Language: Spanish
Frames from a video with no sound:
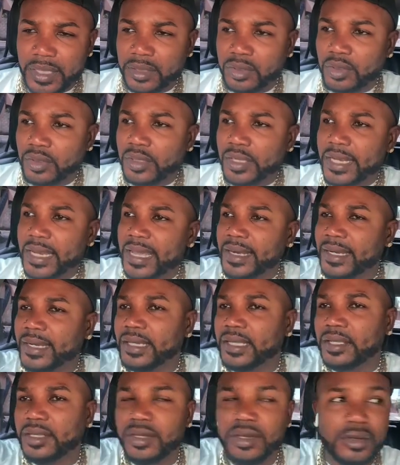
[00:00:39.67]
de todo de la
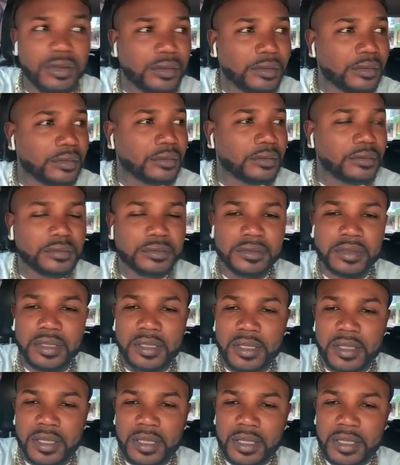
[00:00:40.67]
religión
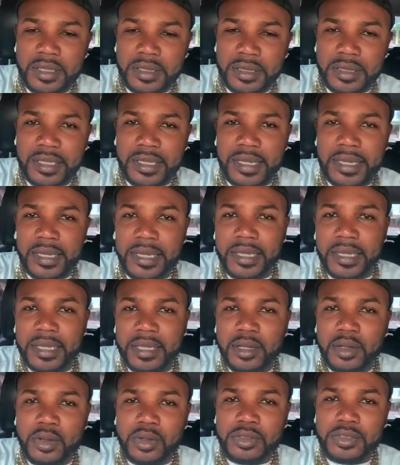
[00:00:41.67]

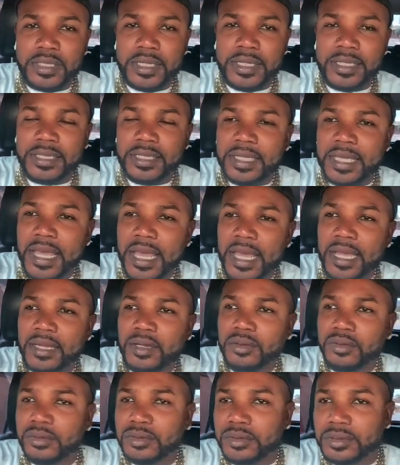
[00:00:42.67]
de los
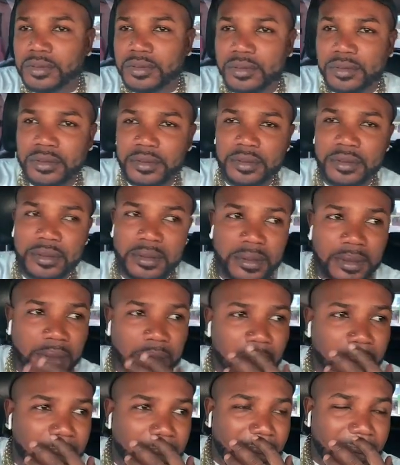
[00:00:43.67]
cristianos
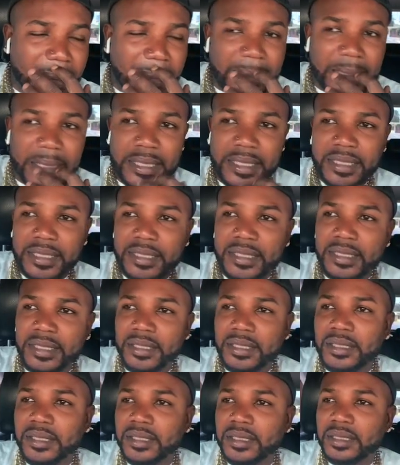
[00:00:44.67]

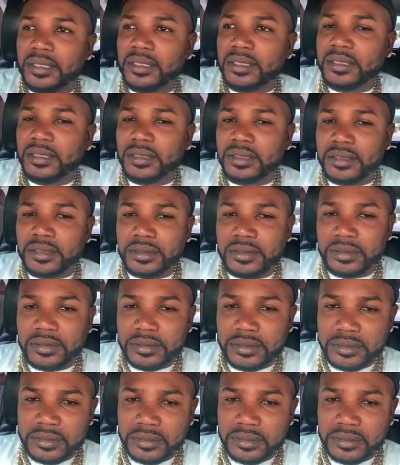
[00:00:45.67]
y,